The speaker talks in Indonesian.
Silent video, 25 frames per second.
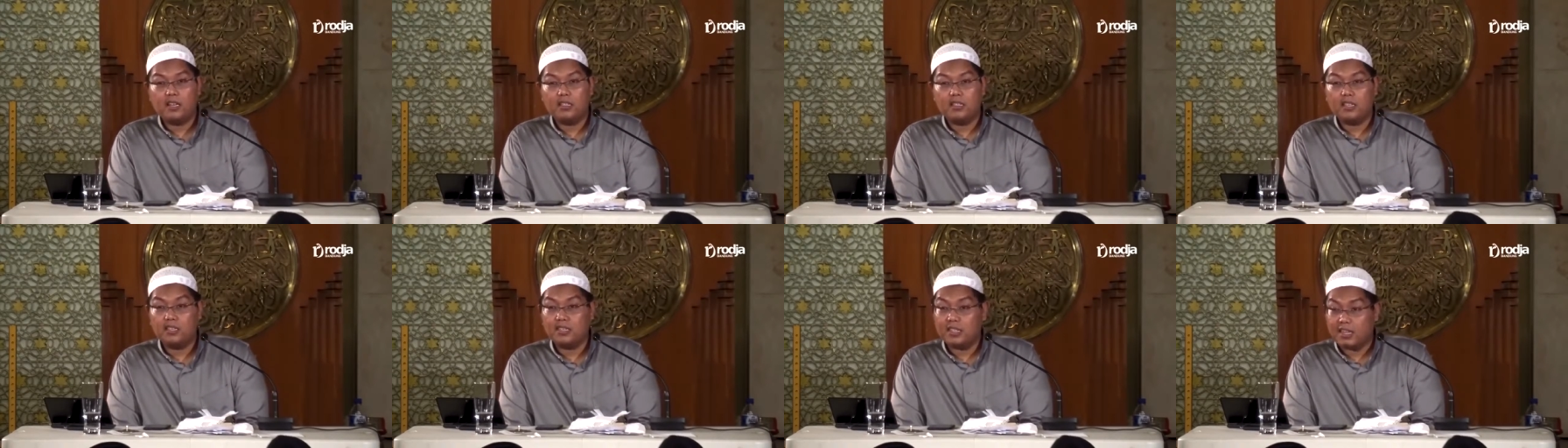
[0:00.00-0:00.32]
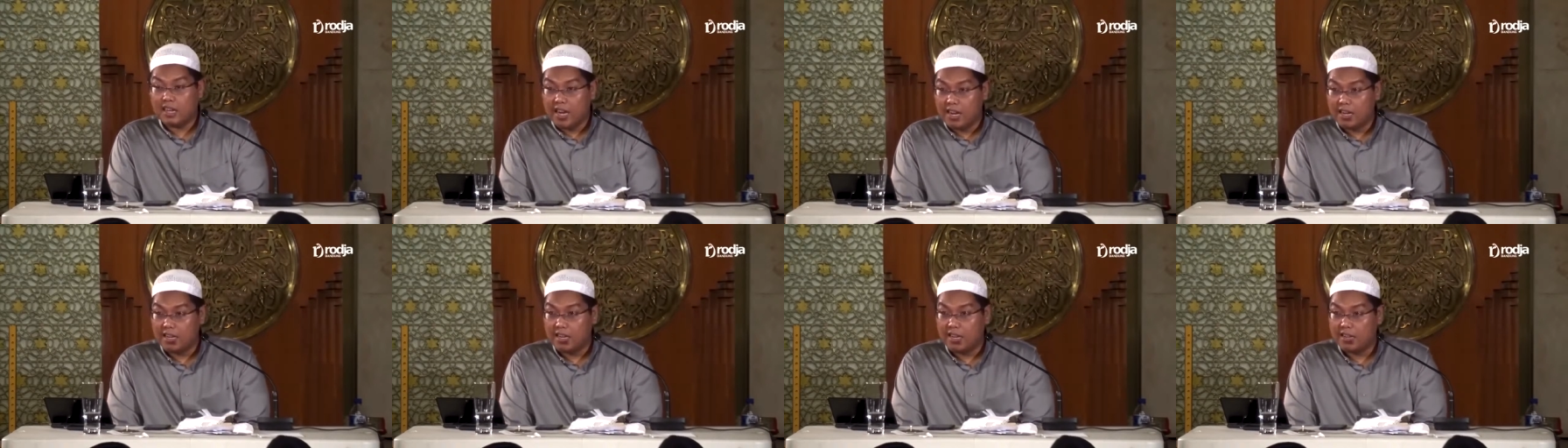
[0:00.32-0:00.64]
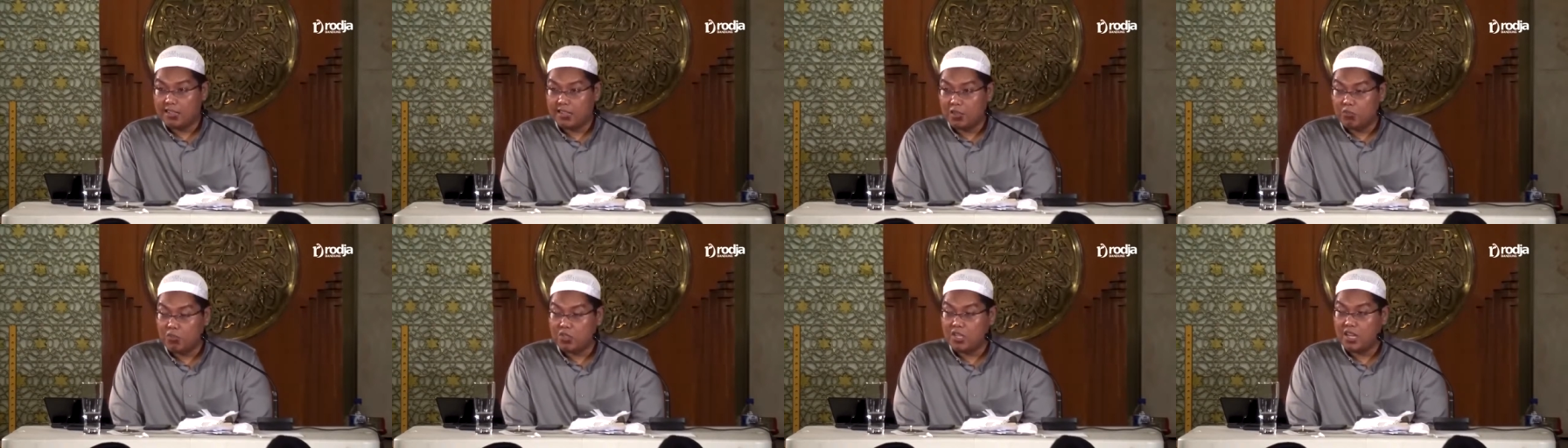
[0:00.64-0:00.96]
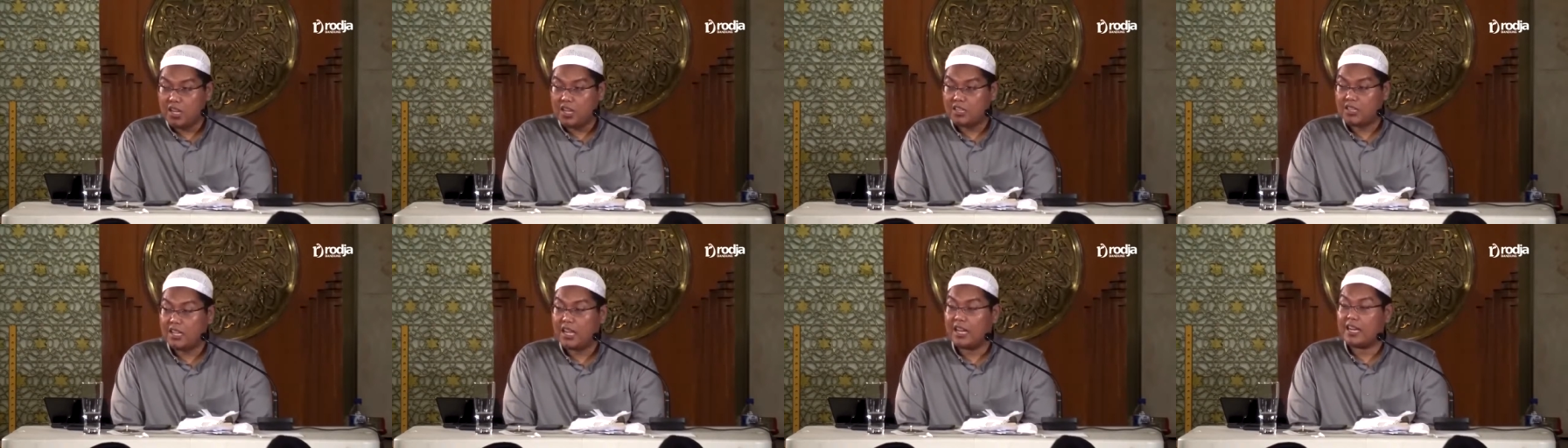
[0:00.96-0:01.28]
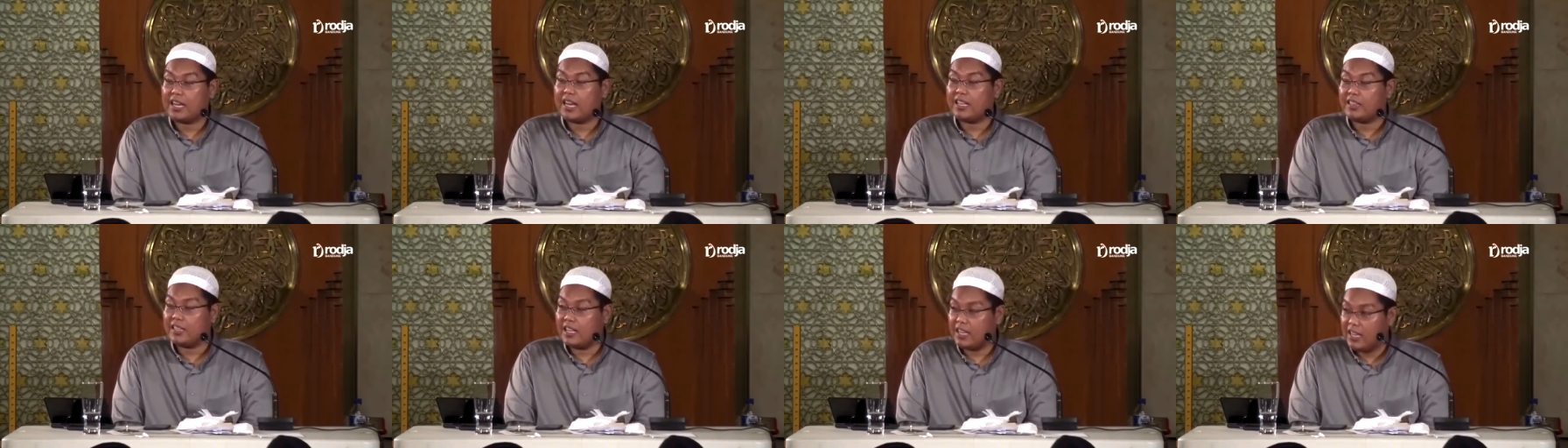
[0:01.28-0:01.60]
generalkan, tapi saya
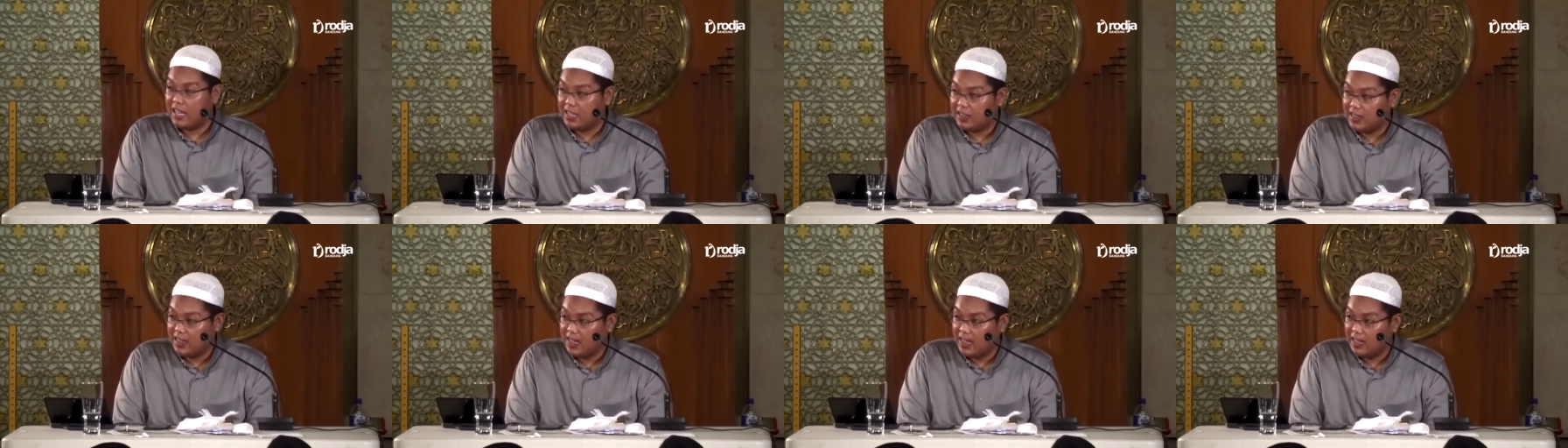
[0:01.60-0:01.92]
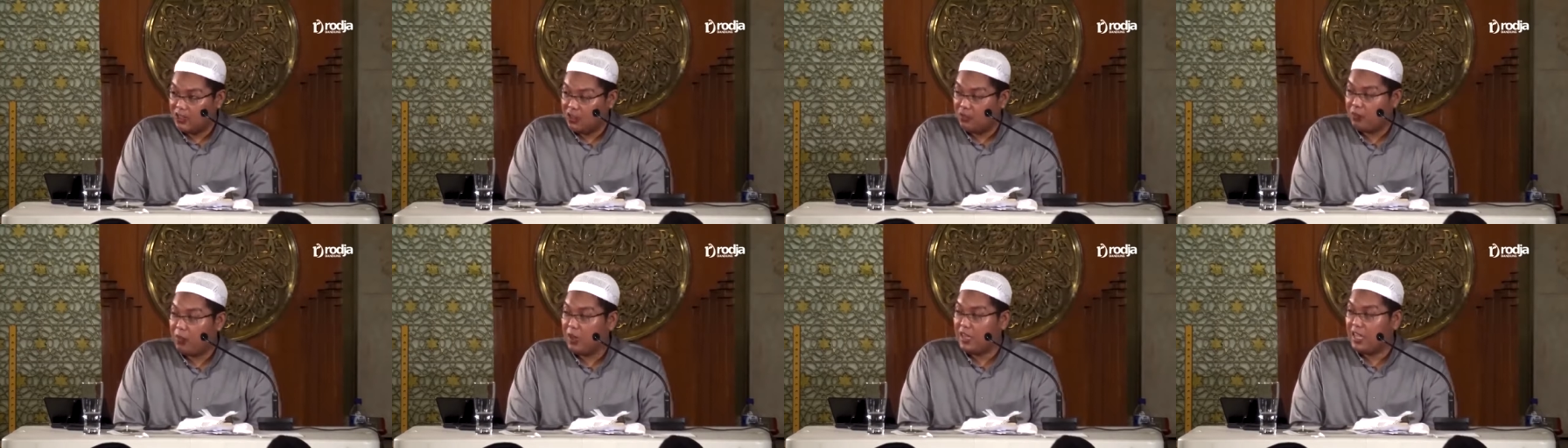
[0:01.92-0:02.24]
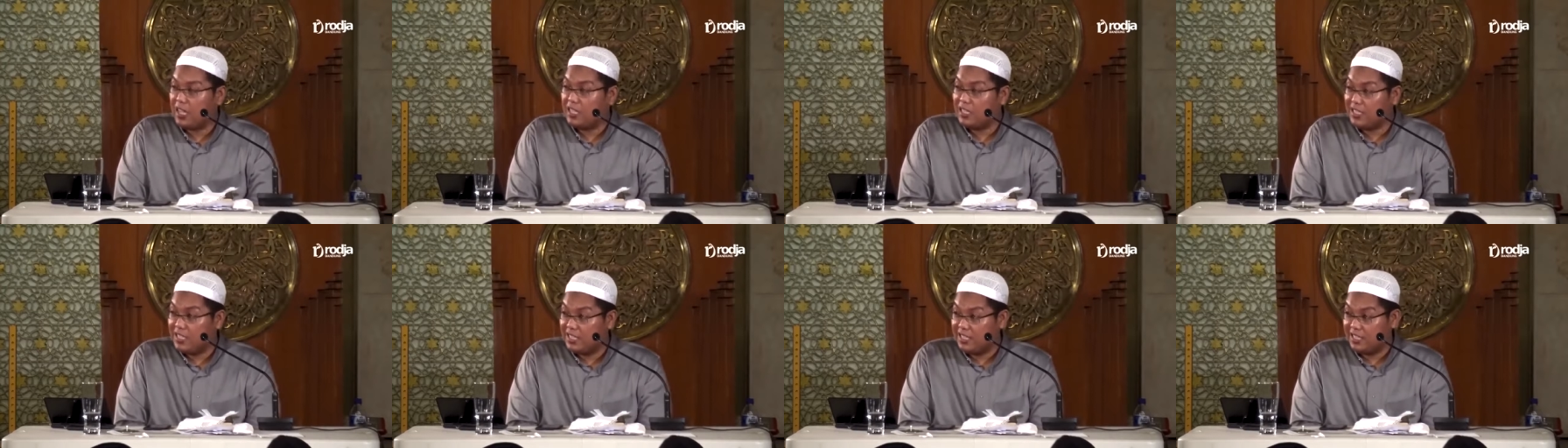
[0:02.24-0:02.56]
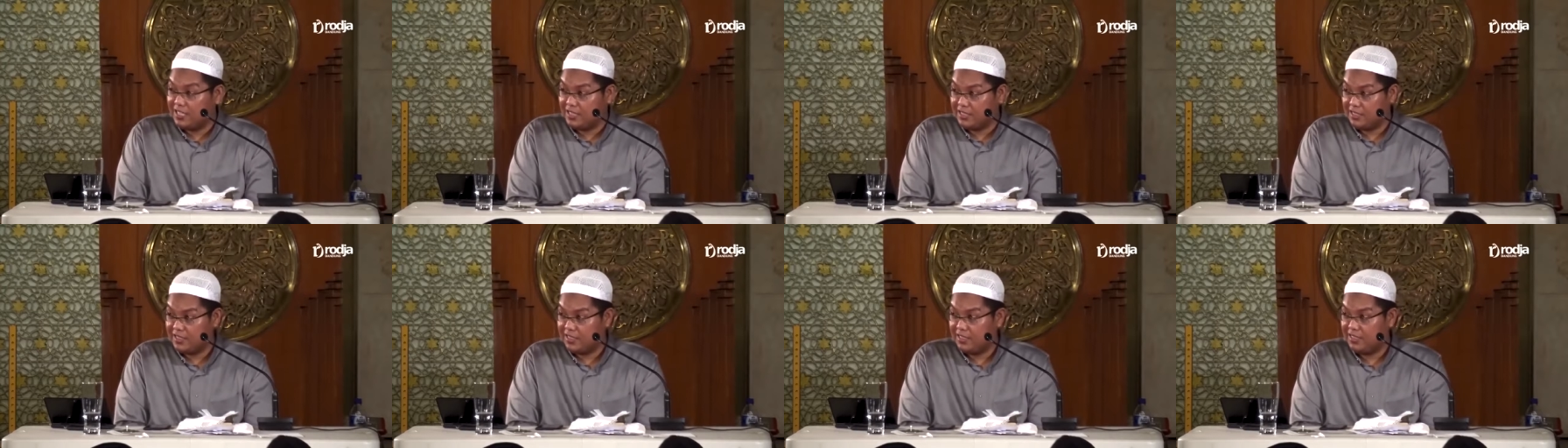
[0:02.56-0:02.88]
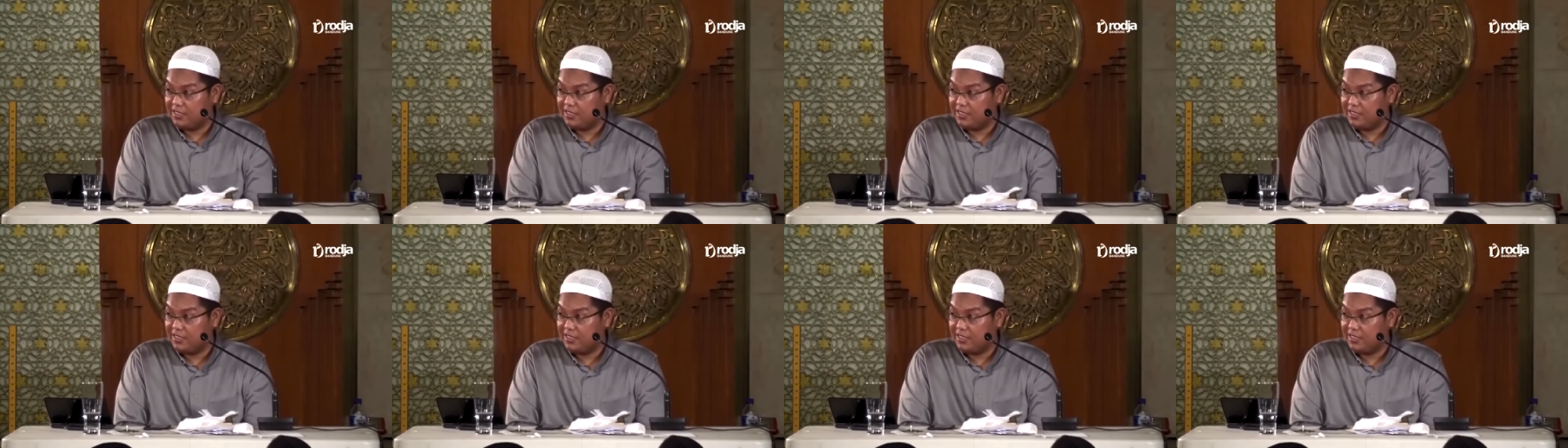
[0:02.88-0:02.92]
katakan rata-rata itu pakai jin.